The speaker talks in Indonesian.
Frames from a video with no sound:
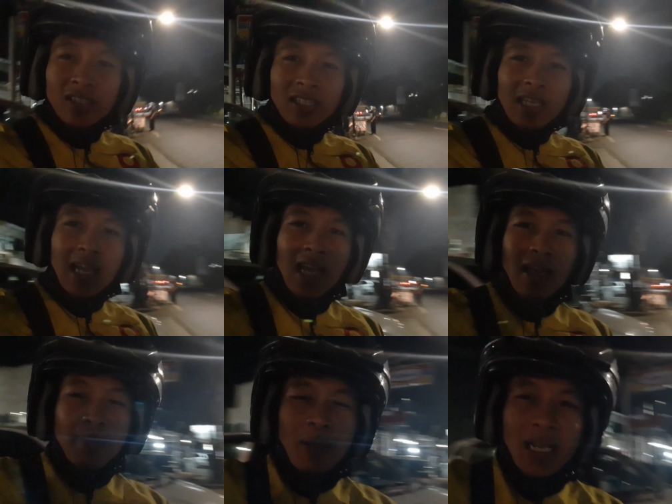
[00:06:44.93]

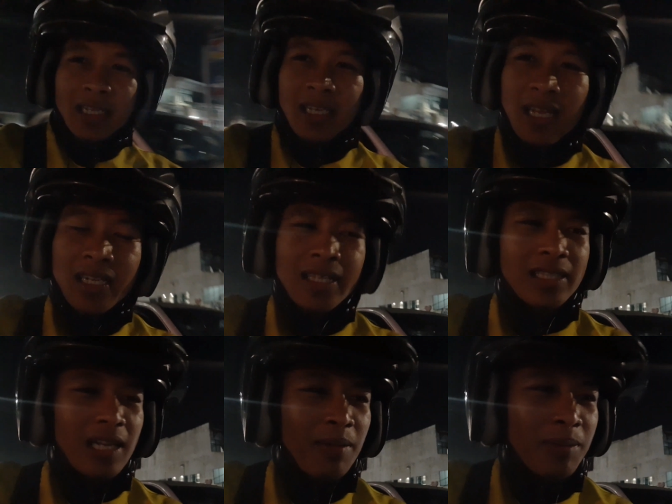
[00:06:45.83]
ya pagi hari
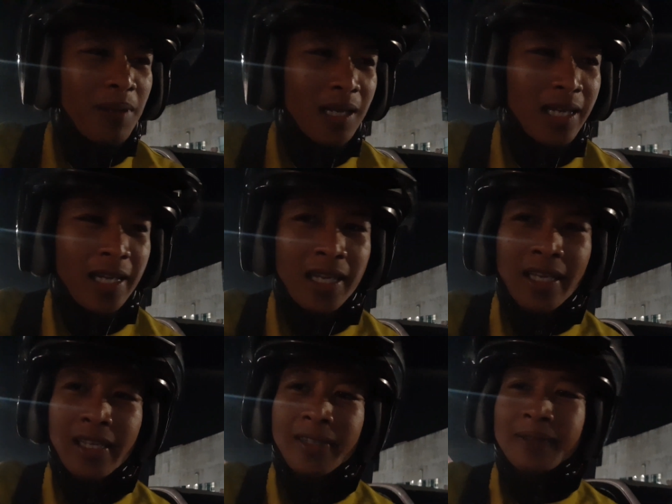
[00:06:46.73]
selamat
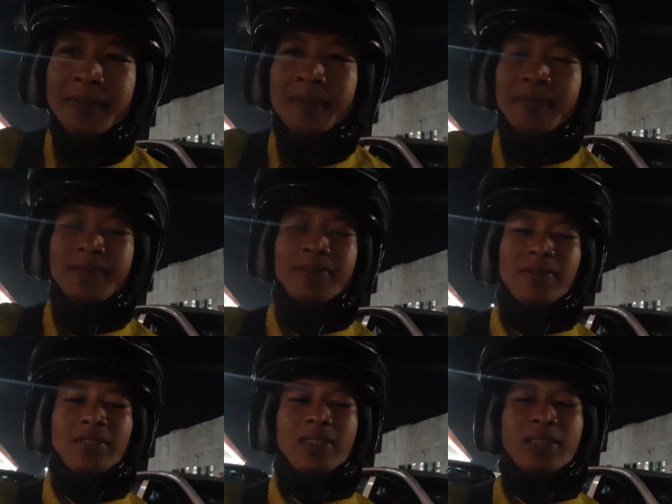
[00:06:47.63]
pagi
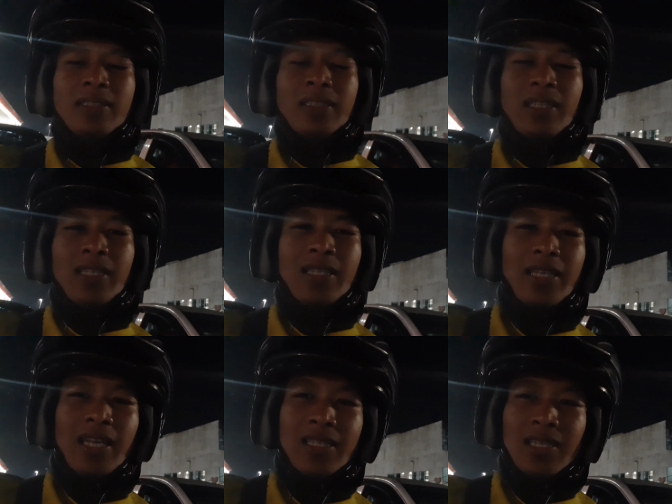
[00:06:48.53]
kita
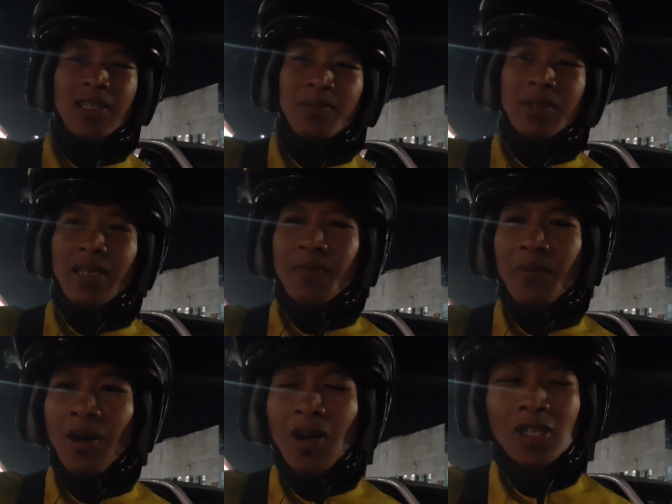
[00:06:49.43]
cancel ke pria
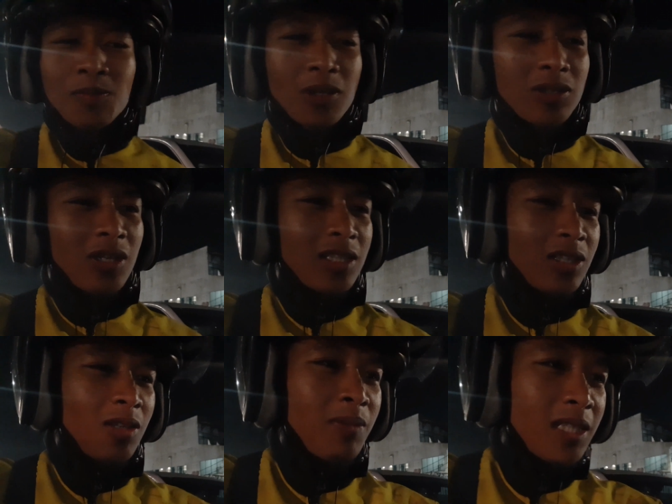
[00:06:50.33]
bos bos ora
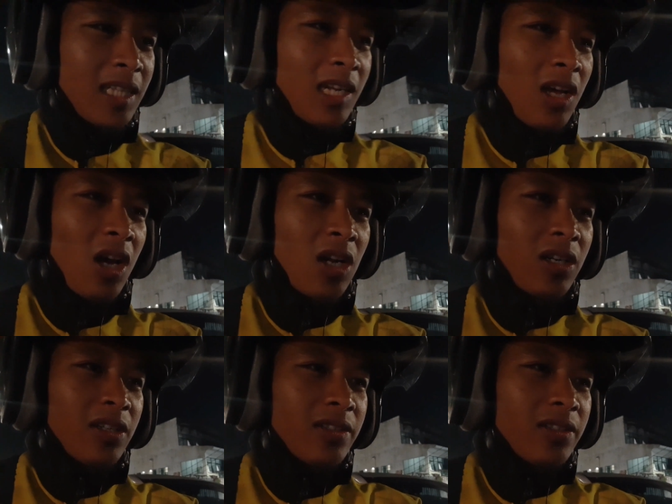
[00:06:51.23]
sido pecah telur